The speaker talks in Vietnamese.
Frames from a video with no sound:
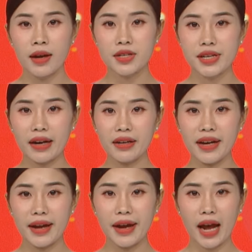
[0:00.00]
Sáng
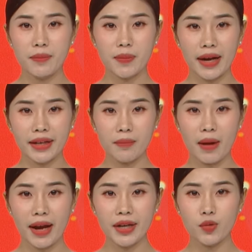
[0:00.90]
ngày 27 tháng
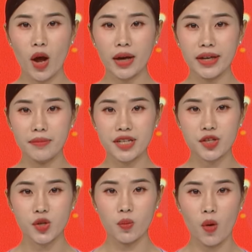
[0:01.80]
7, đoàn kiểm tra
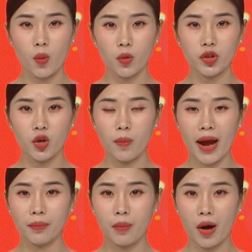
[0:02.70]
số 1 của Tiểu
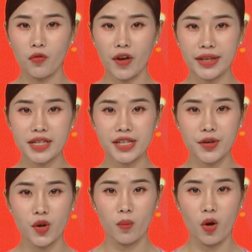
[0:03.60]
ban Bảo vệ Chính trị
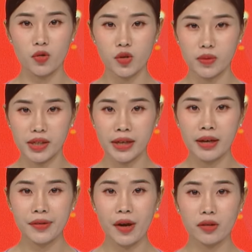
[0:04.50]
Nội bộ Trung ương
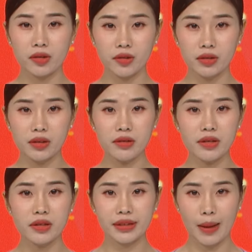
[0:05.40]
do Thượng tướng
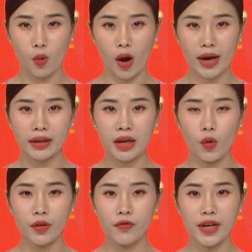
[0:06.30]
Lương Tam Quang,
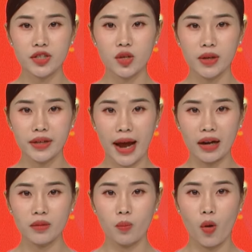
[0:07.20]
Ủy viên Trung ương
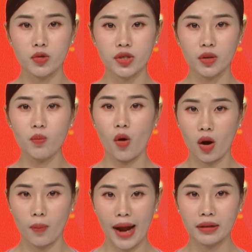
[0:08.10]
Đảng, Bộ trưởng Bộ
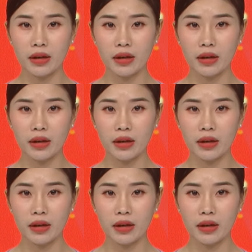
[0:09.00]
Công an,